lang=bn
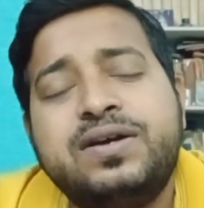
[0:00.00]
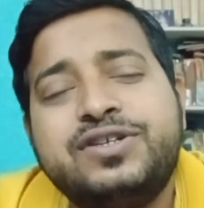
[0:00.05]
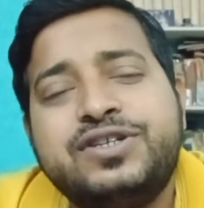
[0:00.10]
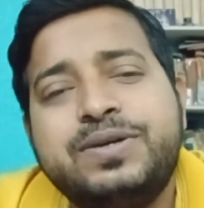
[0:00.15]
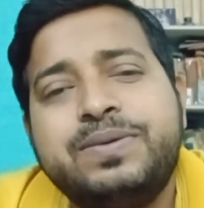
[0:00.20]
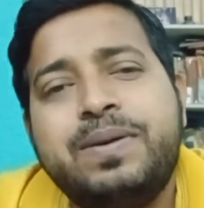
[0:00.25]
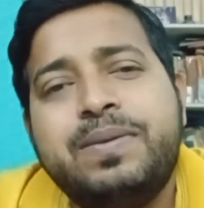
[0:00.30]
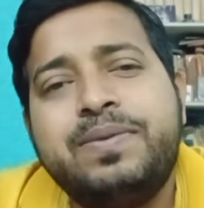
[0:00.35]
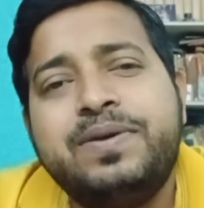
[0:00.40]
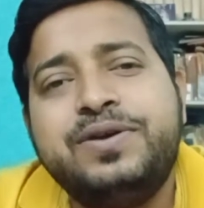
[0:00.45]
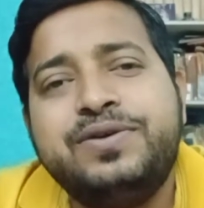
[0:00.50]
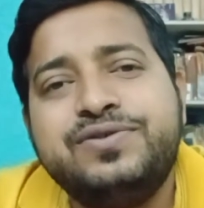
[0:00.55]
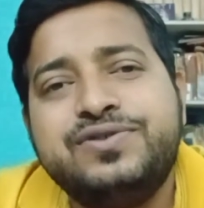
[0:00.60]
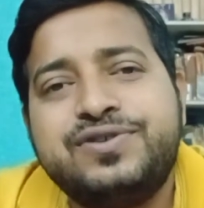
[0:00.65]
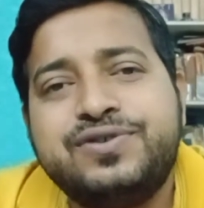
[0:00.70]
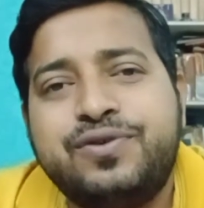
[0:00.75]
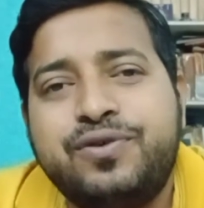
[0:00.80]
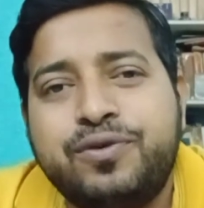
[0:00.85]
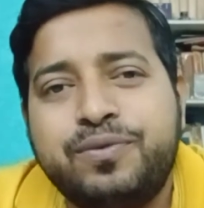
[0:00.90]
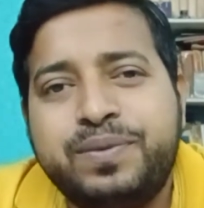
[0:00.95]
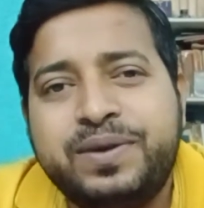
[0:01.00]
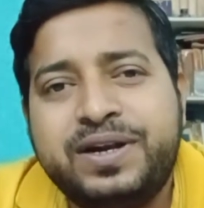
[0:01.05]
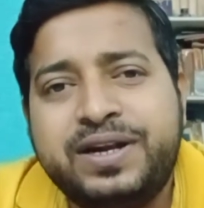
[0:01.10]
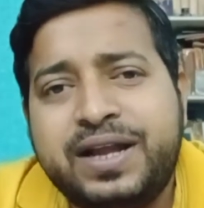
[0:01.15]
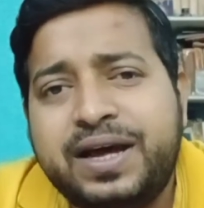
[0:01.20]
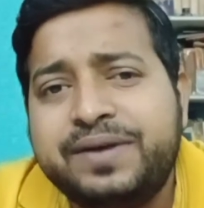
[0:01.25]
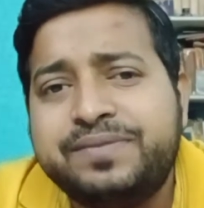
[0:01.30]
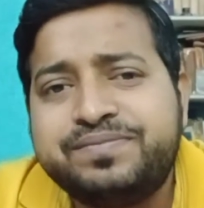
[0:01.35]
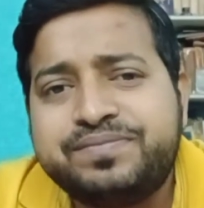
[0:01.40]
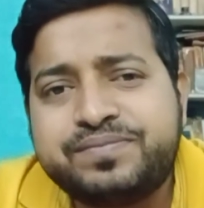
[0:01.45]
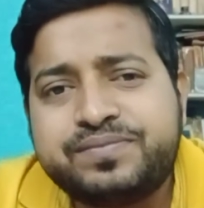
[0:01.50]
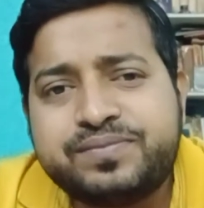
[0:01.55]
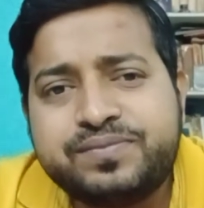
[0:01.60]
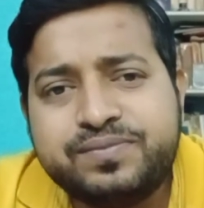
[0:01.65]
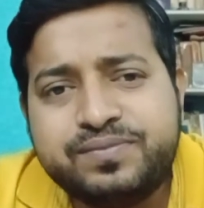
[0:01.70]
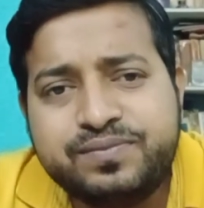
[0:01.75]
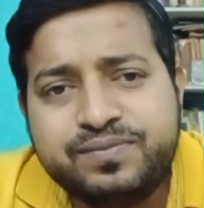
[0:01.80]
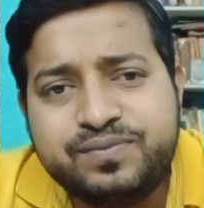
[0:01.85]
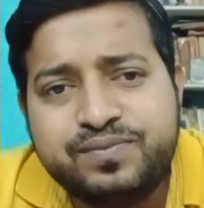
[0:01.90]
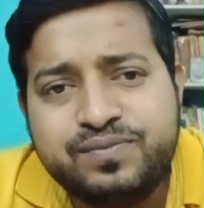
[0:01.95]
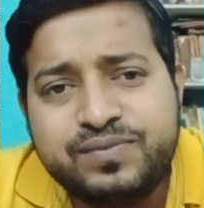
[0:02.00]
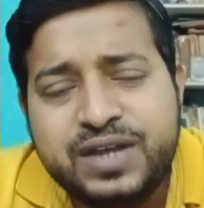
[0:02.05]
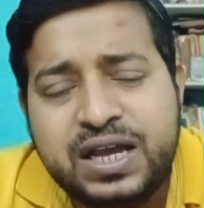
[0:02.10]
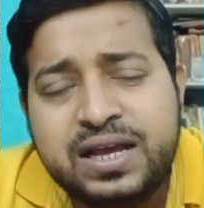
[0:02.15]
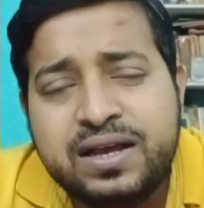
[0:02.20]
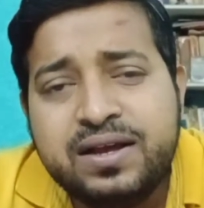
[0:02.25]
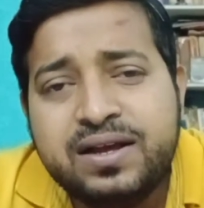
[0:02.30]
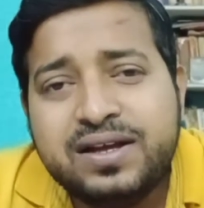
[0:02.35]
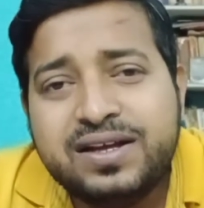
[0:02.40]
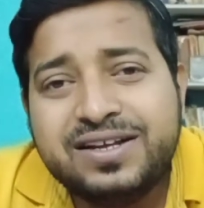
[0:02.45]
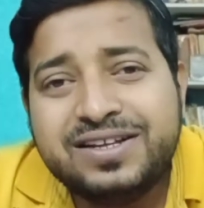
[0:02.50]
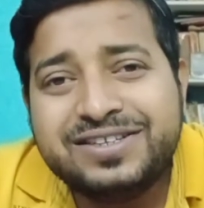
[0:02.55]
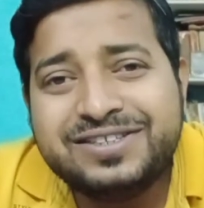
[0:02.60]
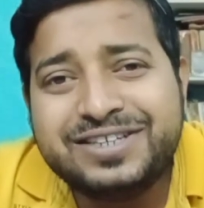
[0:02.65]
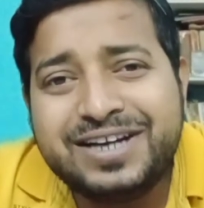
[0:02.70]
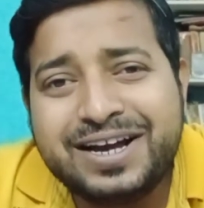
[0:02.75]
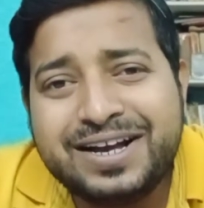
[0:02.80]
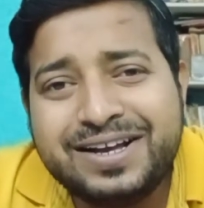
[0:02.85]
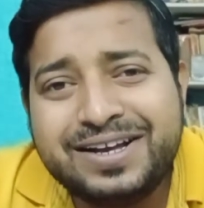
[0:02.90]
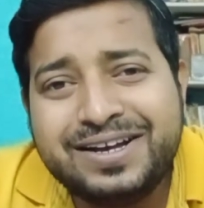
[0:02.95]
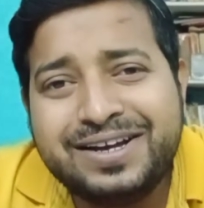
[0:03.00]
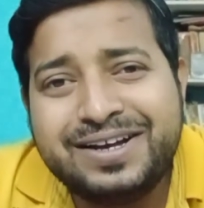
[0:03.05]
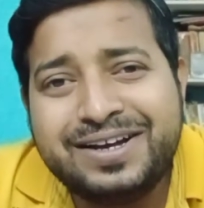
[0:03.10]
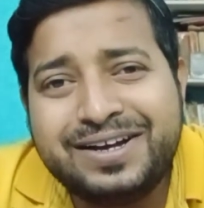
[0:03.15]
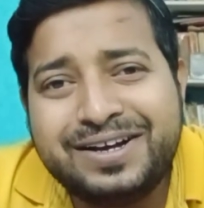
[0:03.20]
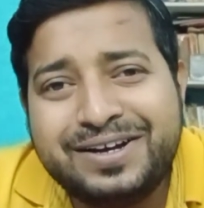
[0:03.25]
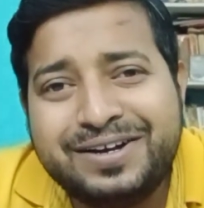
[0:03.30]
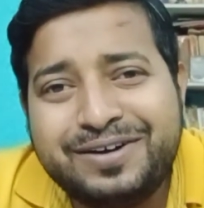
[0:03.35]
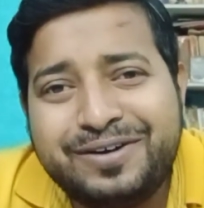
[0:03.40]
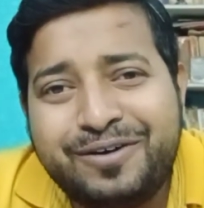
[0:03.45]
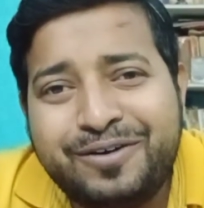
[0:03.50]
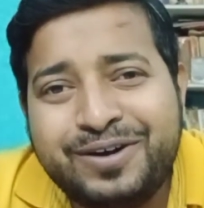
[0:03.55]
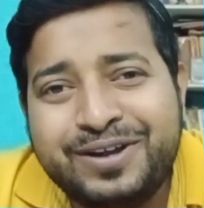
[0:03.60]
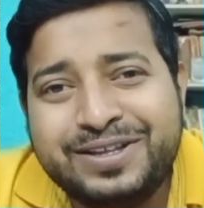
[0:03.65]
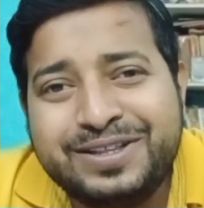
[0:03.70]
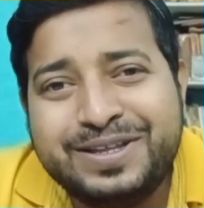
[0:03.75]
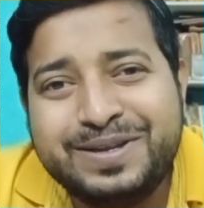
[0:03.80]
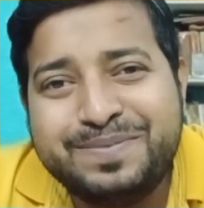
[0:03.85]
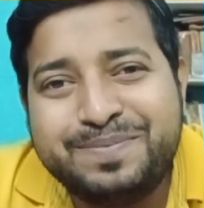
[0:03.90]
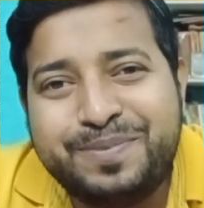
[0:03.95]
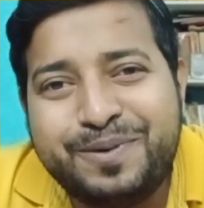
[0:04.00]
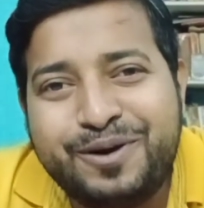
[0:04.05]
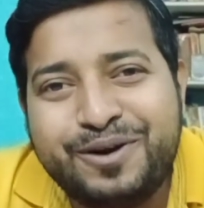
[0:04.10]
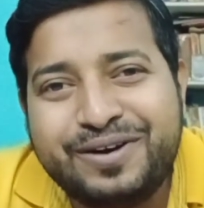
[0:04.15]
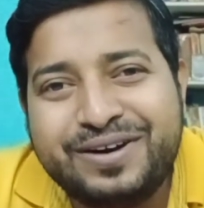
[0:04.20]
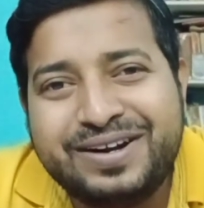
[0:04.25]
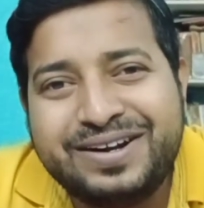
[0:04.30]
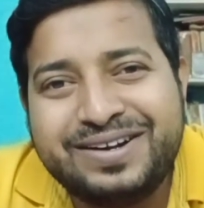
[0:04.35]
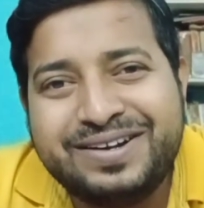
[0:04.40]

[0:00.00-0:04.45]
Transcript: সেভাবে ইউজ করবেন না যাক অনেকদিন পর